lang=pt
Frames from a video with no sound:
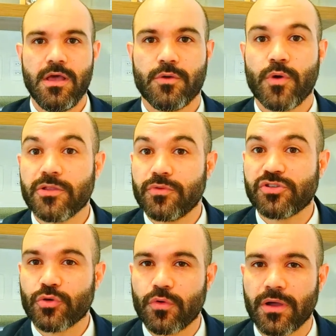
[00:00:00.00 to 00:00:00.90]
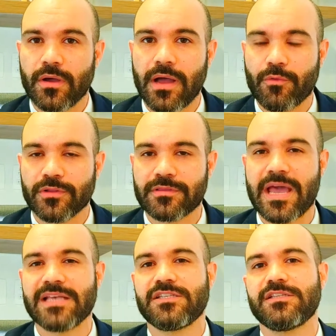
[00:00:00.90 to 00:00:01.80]
Quando isso
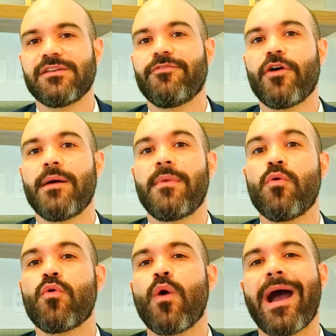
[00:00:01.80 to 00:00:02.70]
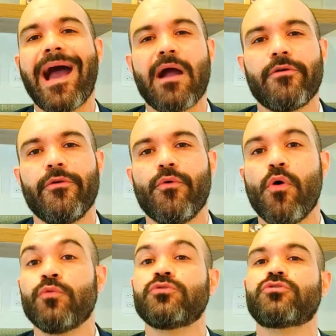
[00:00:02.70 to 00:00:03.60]
acontece, se forma um coágulo
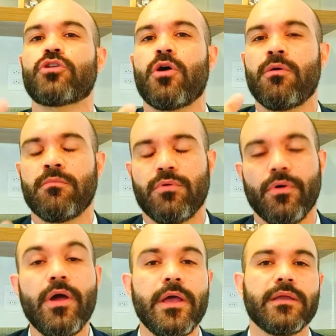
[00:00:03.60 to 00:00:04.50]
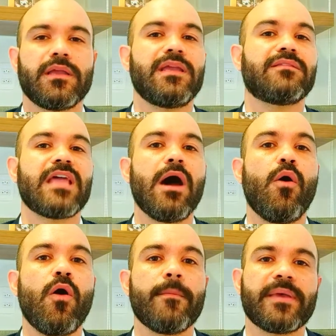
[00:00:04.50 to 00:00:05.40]
ou um trombo, que
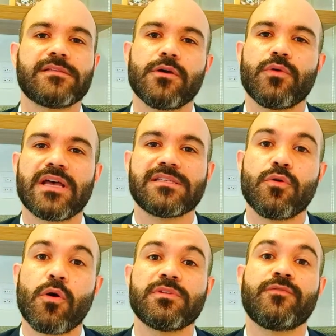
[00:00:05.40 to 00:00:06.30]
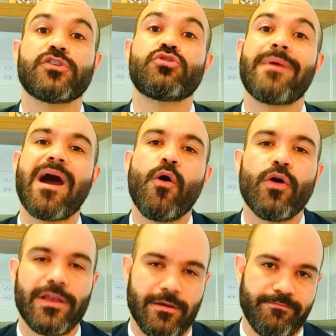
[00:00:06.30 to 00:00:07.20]
interrompe a circulação como se fosse uma
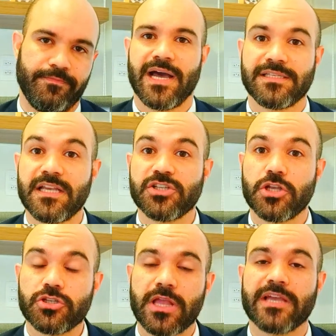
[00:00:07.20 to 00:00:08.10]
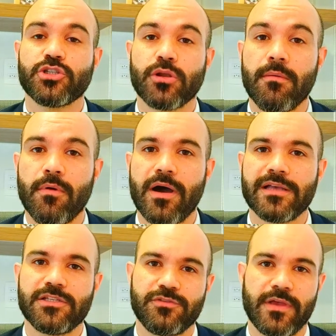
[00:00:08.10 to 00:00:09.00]
rolha. Assim a gente tem as
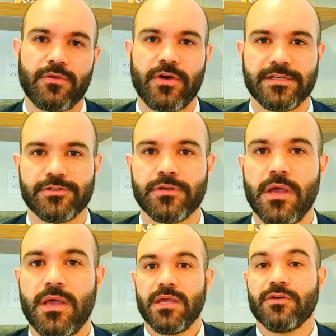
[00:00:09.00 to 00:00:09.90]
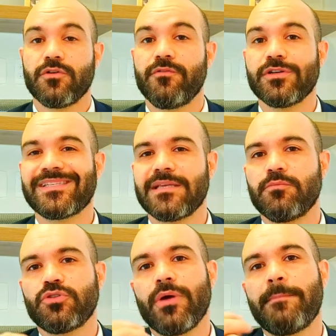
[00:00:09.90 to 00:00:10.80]
tromboses venosas. Eu não vou ser
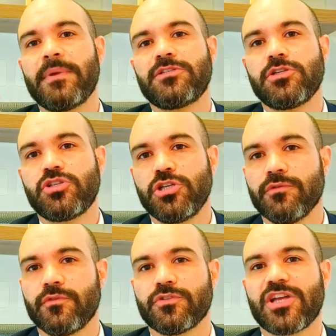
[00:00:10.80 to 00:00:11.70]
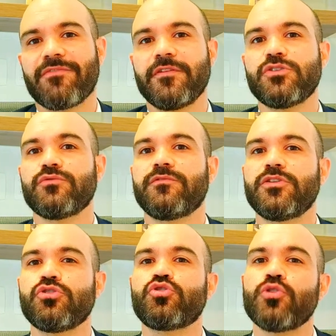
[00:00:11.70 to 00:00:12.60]
muito repetitivo, eu já fiz um
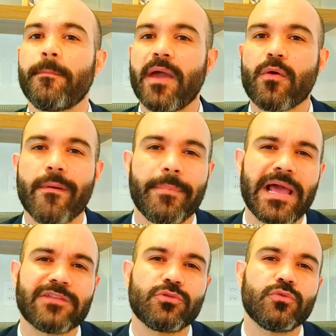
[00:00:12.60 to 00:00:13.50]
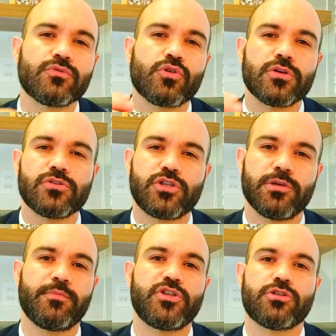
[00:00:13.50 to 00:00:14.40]
vídeo super completo com todos os
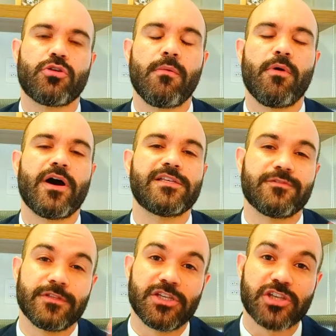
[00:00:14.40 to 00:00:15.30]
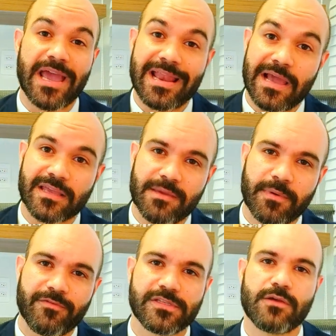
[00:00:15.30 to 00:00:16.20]
tipos de trombose, vou deixar ele aqui
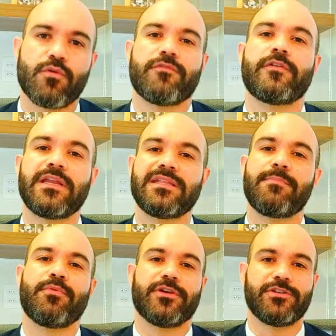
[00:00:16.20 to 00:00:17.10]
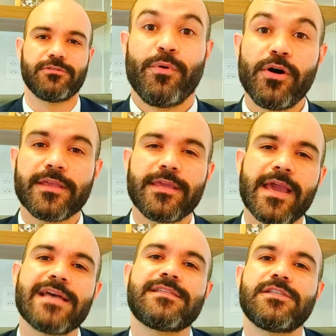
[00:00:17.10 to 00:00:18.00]
para você conferir depois. Por que
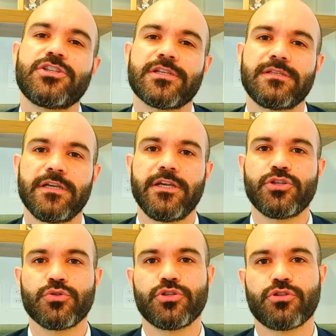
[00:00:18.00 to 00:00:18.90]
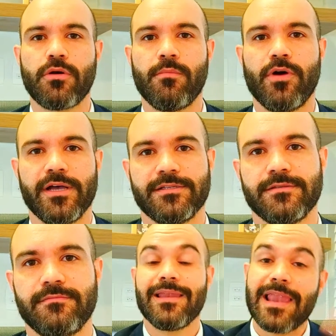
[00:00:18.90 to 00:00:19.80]
existe esse risco de trombose?
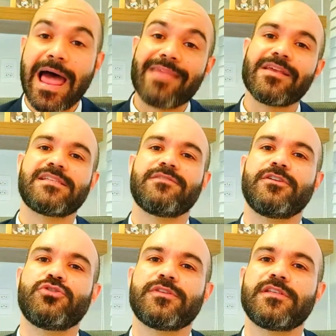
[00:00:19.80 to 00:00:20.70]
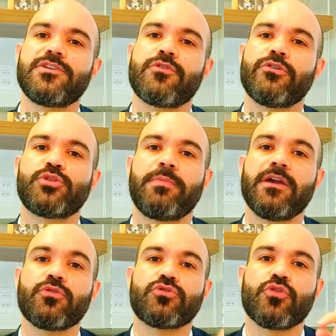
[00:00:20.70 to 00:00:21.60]
Lá nesse videozinho eu
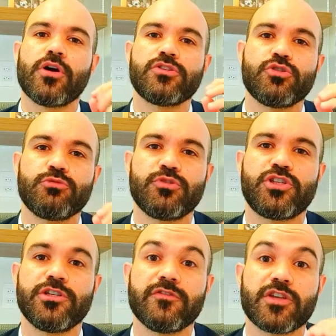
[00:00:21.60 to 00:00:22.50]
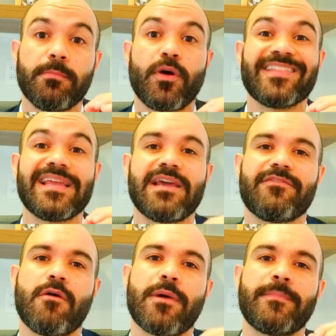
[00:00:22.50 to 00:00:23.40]
explico todos os motivos que podem
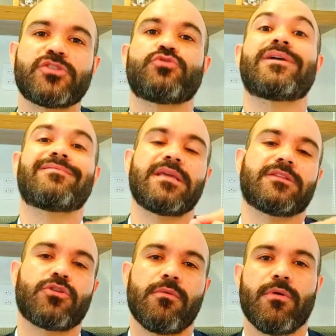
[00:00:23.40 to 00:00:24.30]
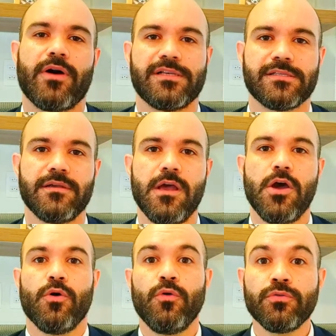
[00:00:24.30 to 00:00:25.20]
levar uma pessoa a ter trombose.
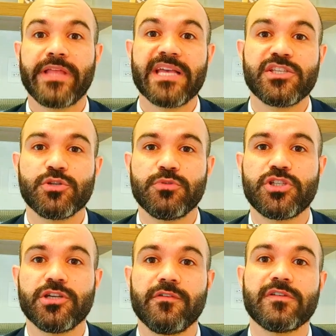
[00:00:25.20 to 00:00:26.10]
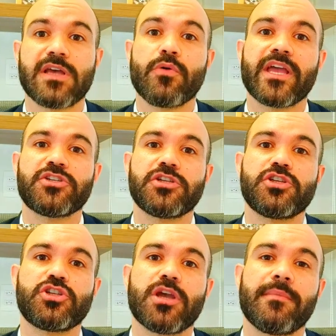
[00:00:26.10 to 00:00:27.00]
Um desses motivos é o que a
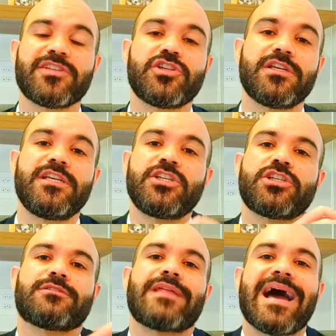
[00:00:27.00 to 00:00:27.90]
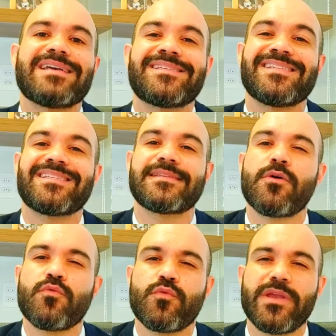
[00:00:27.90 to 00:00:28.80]
gente chama de estase
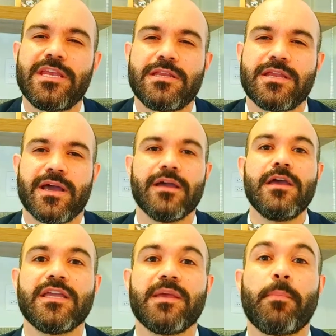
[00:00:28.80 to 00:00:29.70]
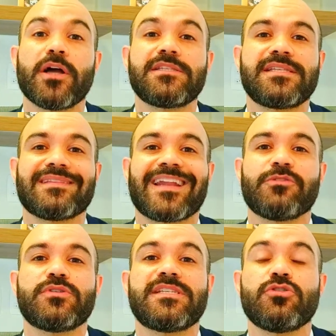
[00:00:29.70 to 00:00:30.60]
sanguínea, que pode ser
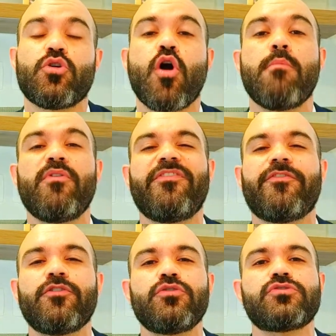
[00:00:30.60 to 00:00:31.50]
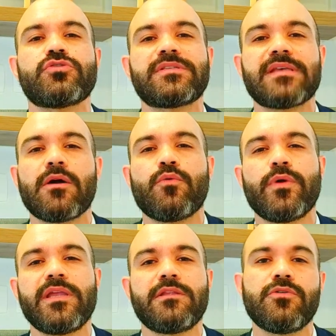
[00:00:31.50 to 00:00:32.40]
traduzido como fluxo
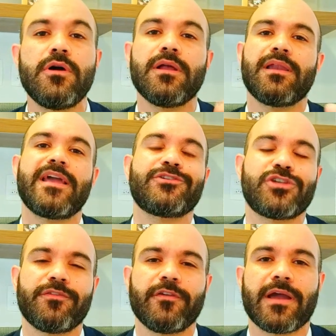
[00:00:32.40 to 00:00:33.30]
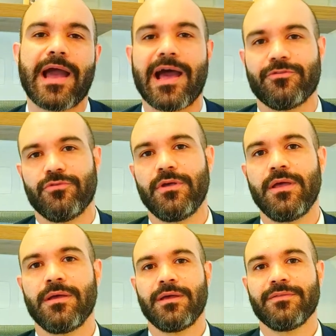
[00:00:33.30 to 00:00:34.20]
sanguíneo lentificado.
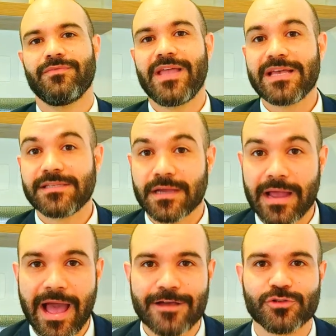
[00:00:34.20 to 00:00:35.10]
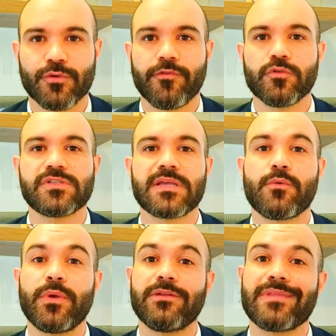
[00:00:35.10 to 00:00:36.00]
Nesse caso, o fluxo
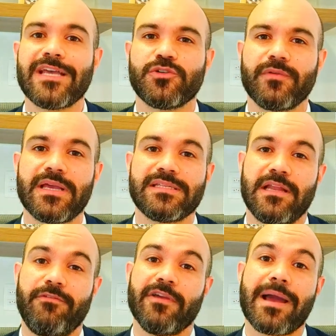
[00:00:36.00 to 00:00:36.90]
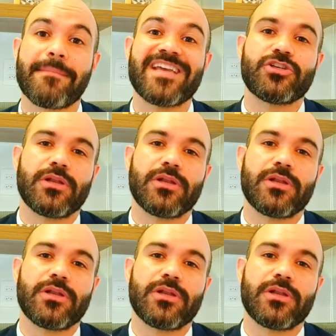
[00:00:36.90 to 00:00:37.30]
sanguíneo das veias ele fica mais